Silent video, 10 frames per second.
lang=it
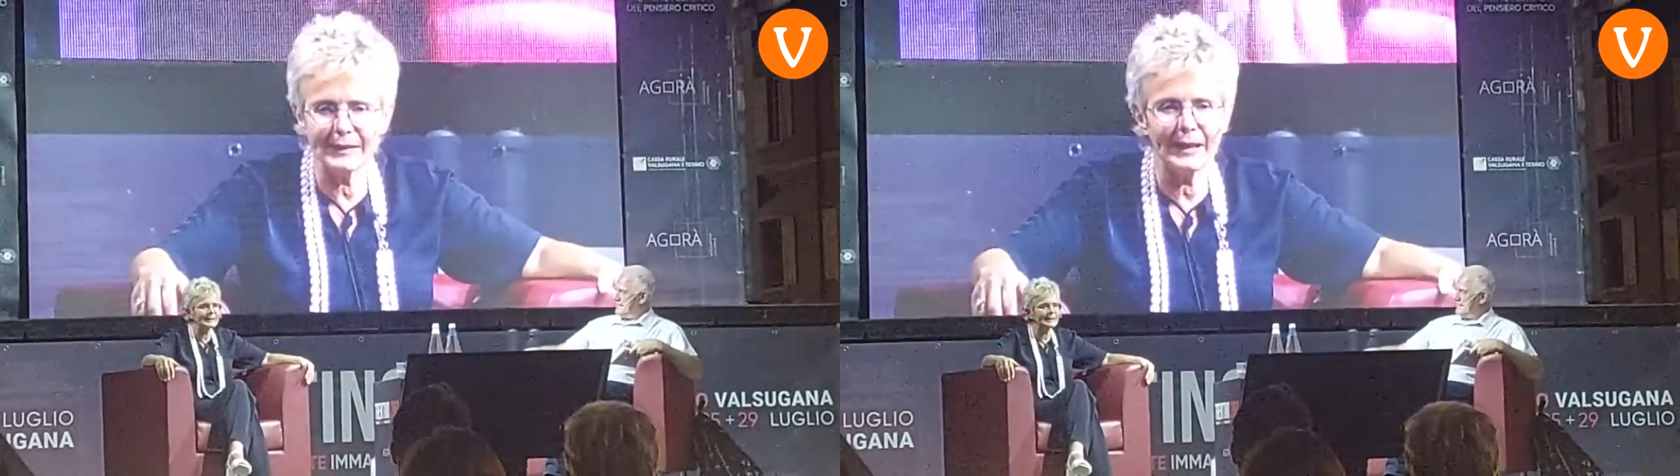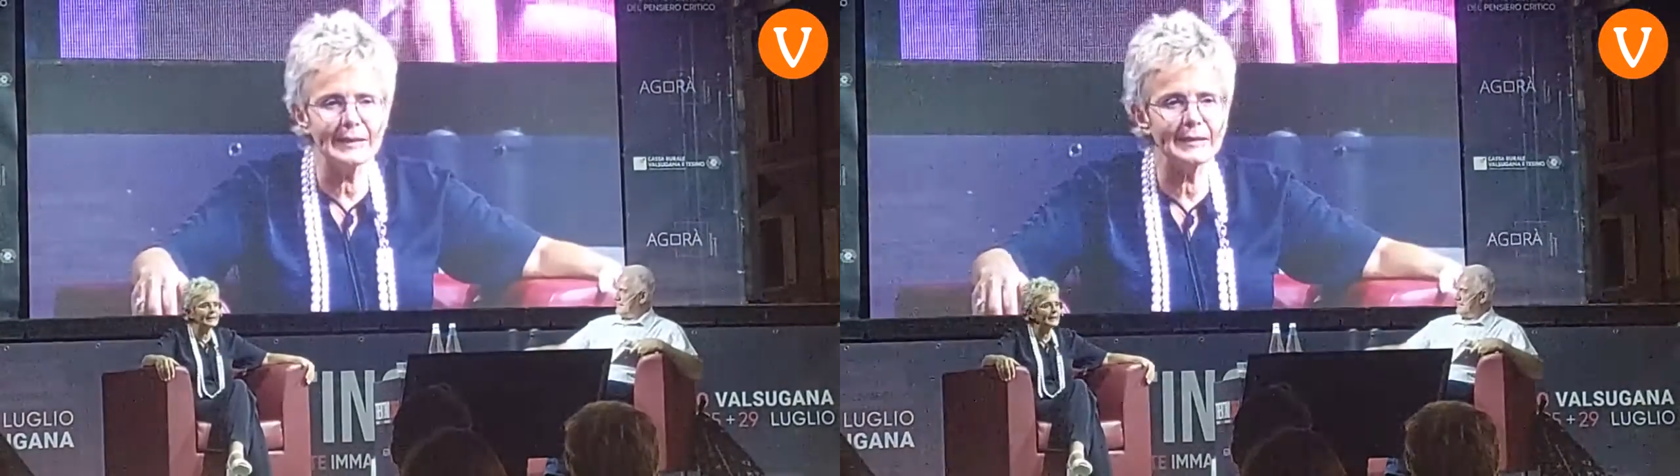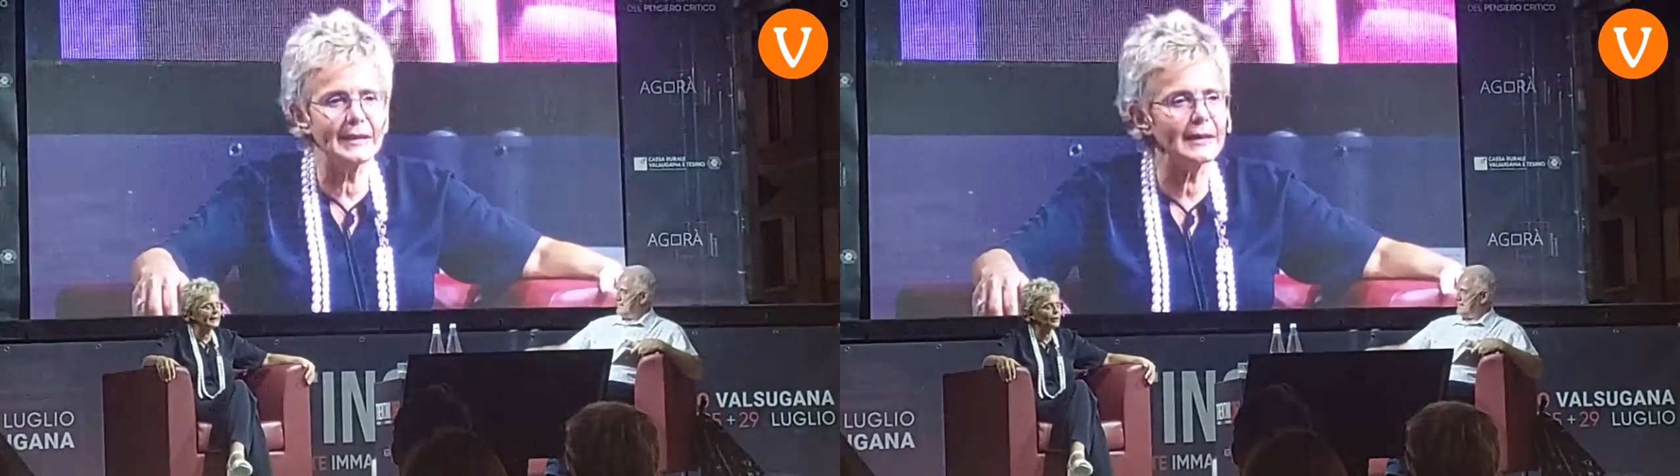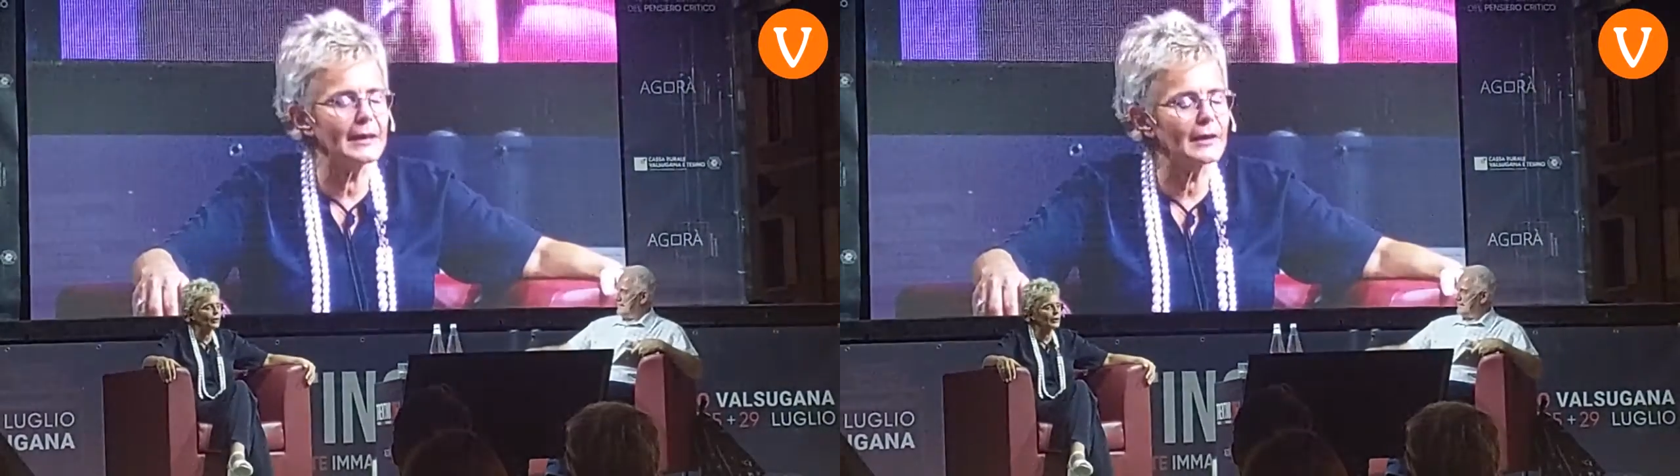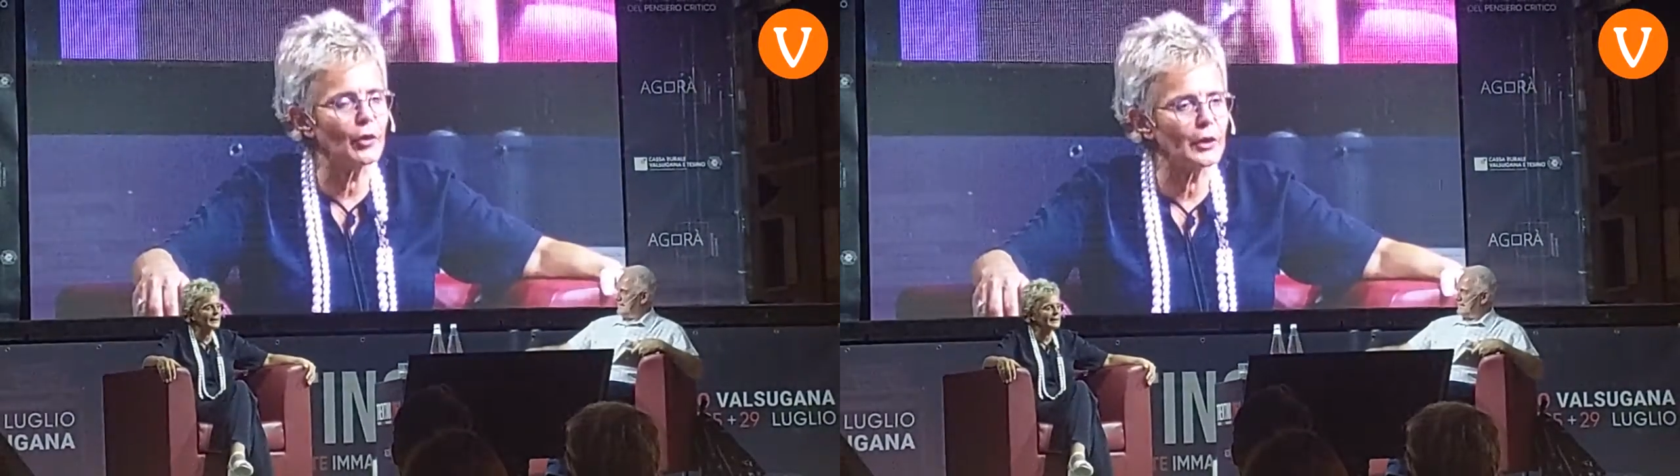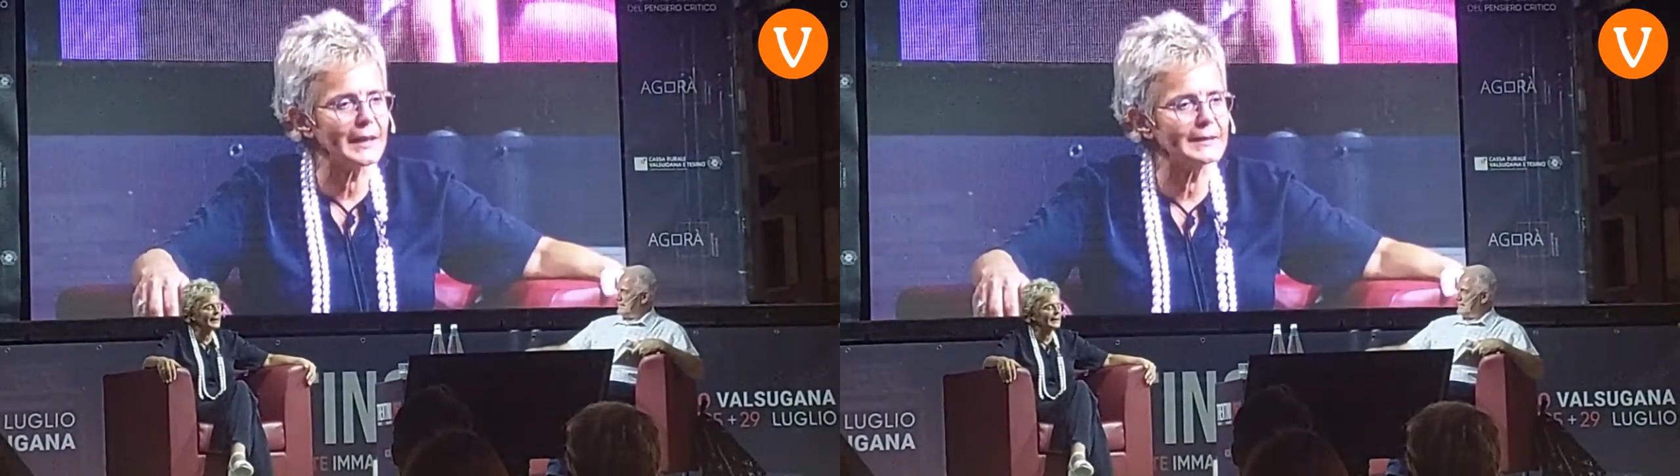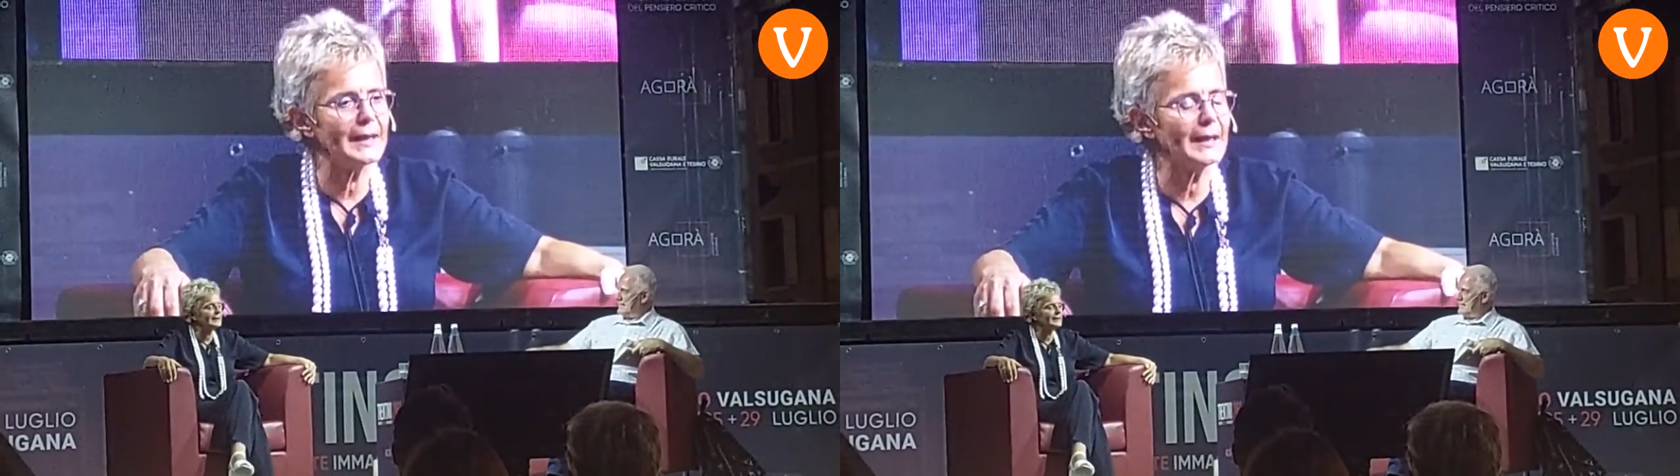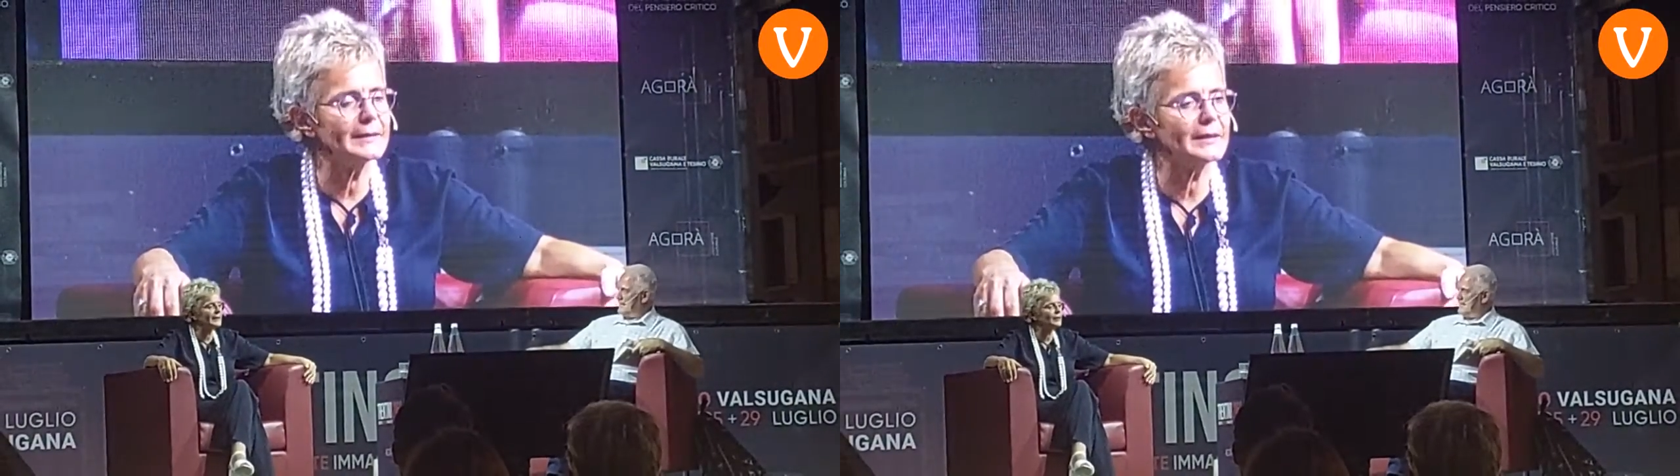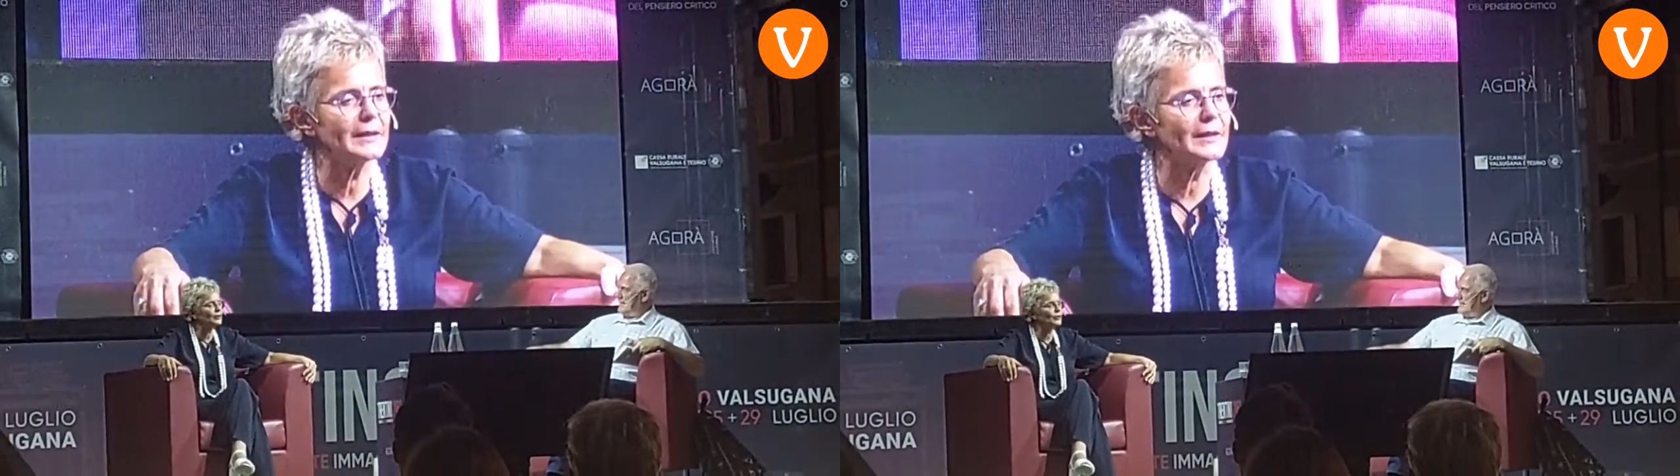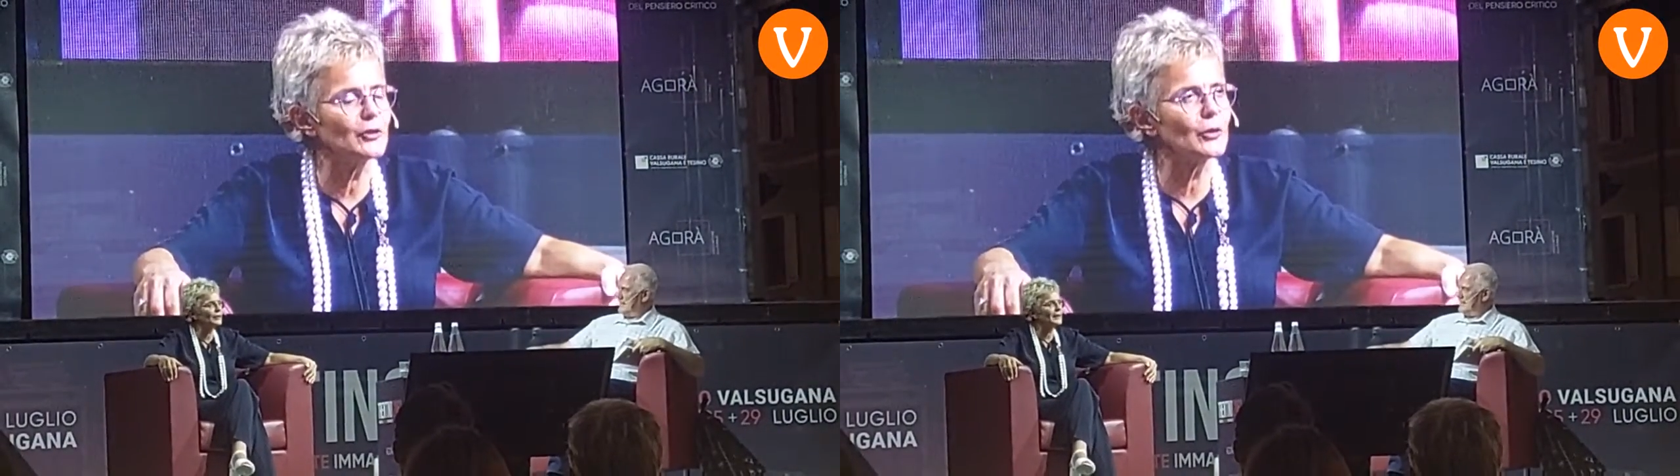su questioni di stretta
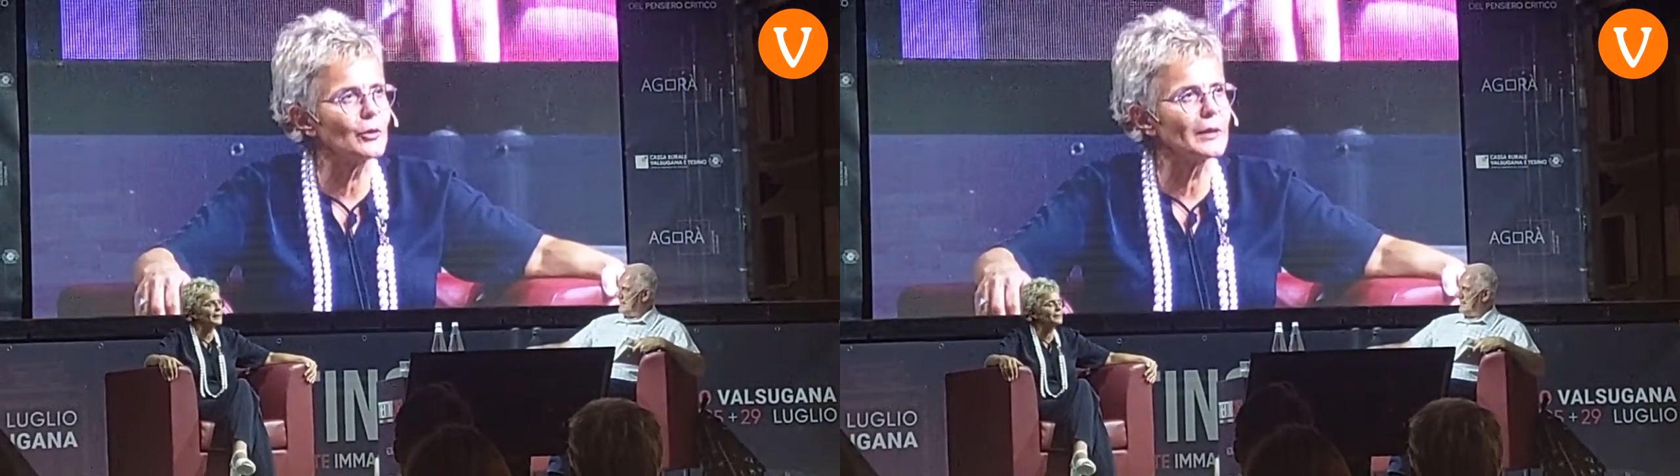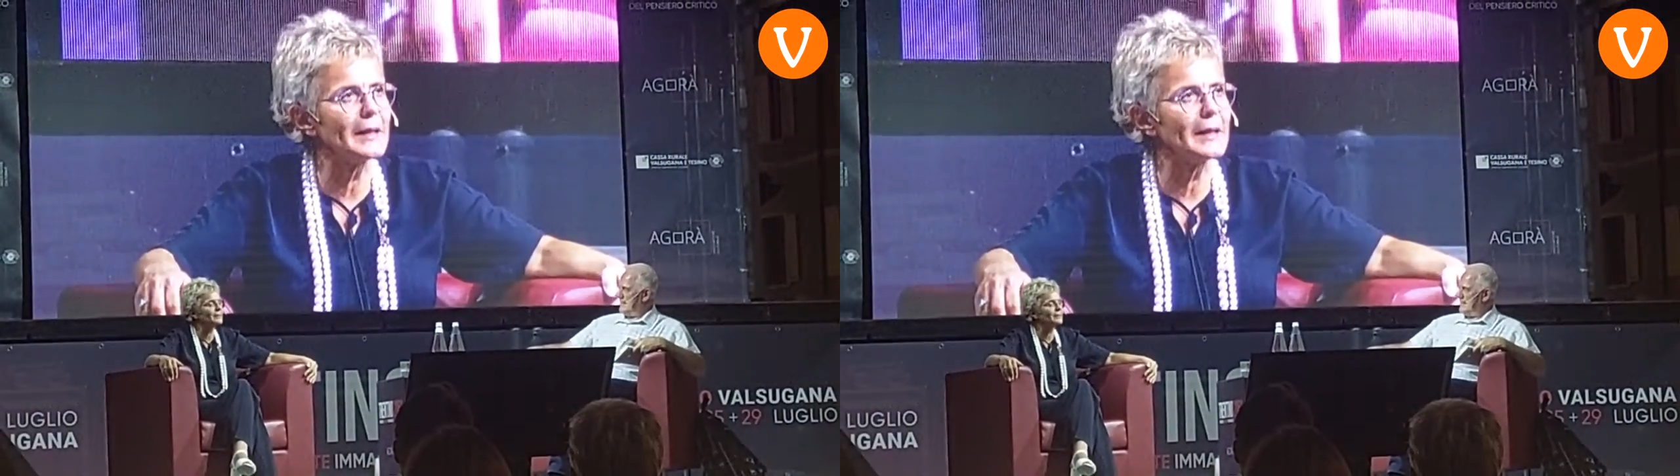attualità.